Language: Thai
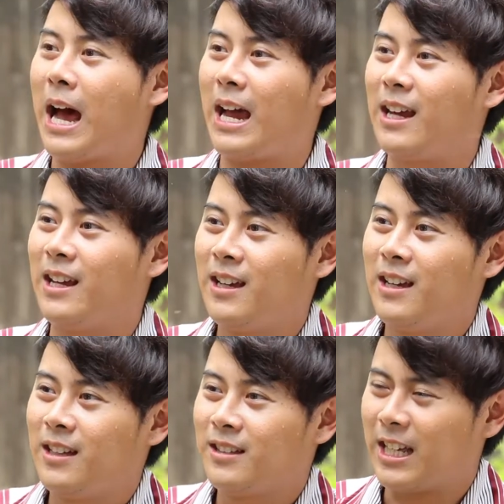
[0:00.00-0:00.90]
ได้ครั
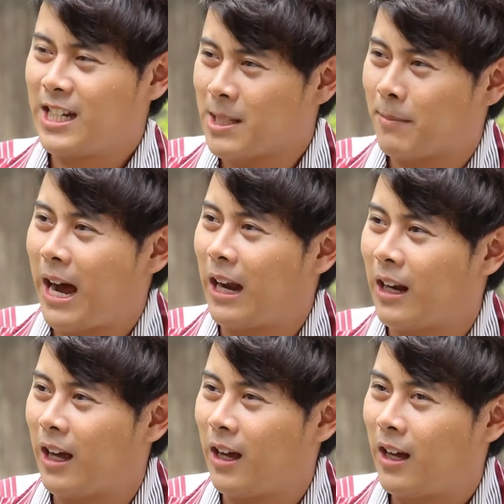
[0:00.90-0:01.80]
บแต่ที่สำคัญ
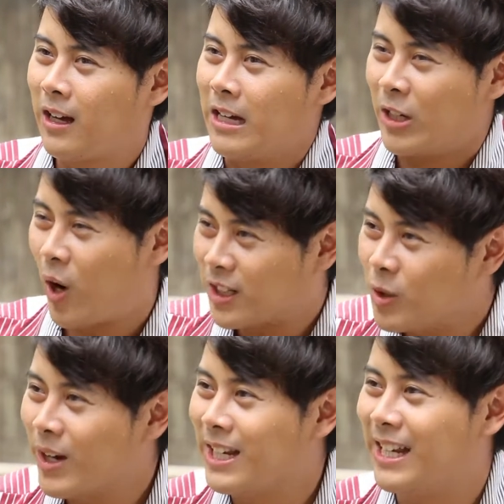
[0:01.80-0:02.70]
อ่ะก่อน
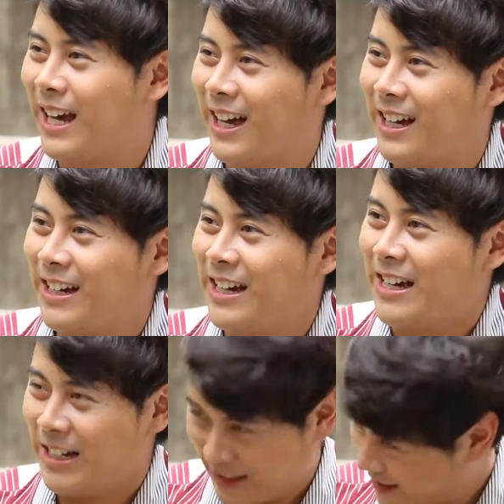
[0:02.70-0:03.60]
ขึ้นเวทีอ่ะ
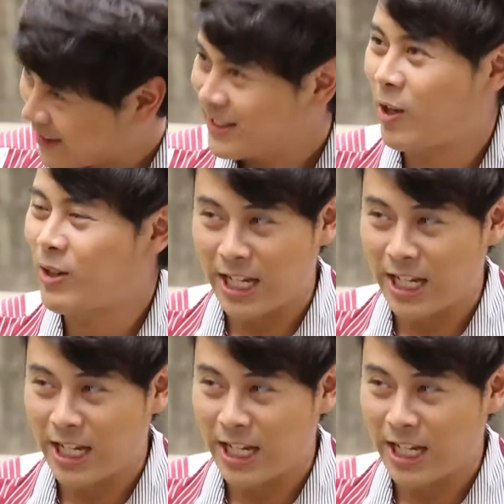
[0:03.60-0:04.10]
ต้อง